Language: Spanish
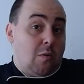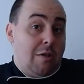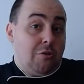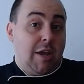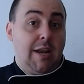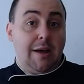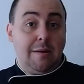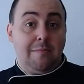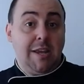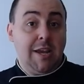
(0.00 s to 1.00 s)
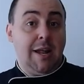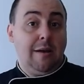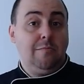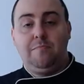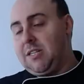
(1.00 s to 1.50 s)
cuando quiera,
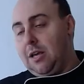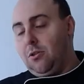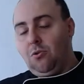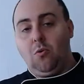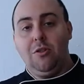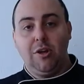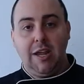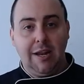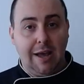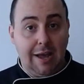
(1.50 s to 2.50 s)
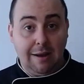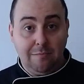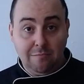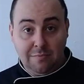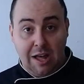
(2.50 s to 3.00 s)
mañana, pasado, cuando quiera
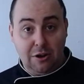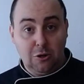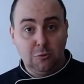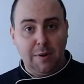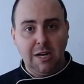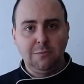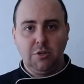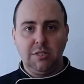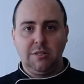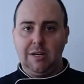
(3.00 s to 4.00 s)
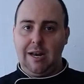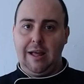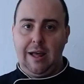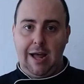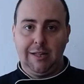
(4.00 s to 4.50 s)
mm, hacer los panes, pues
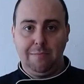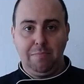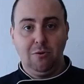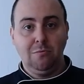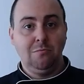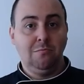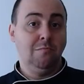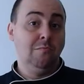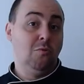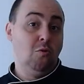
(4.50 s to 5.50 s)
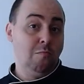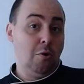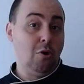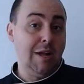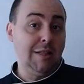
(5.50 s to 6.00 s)
la atempero un, un
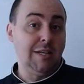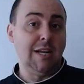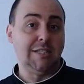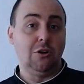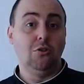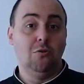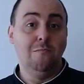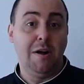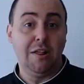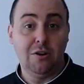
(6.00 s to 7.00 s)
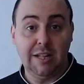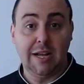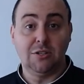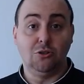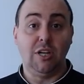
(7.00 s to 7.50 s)
poco antes, la saco un par de
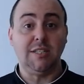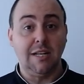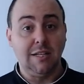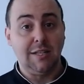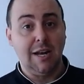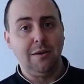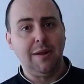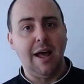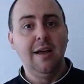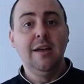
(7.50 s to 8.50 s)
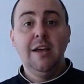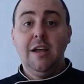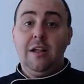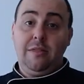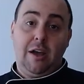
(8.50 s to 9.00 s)
horitas o tres antes de la nevera,
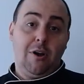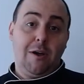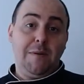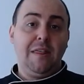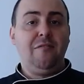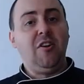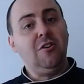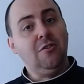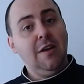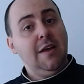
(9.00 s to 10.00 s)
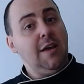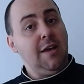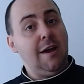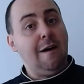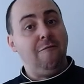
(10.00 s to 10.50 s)
dejo que pierda frío
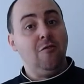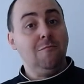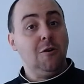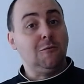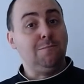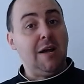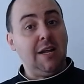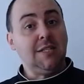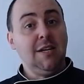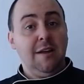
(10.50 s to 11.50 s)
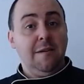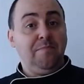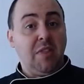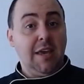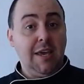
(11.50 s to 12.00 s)
y ya formo los panes
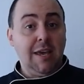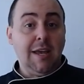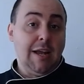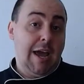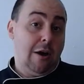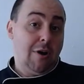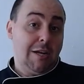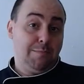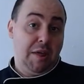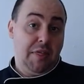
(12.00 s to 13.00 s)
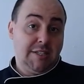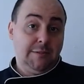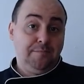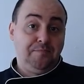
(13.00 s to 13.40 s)
y hago las piezas.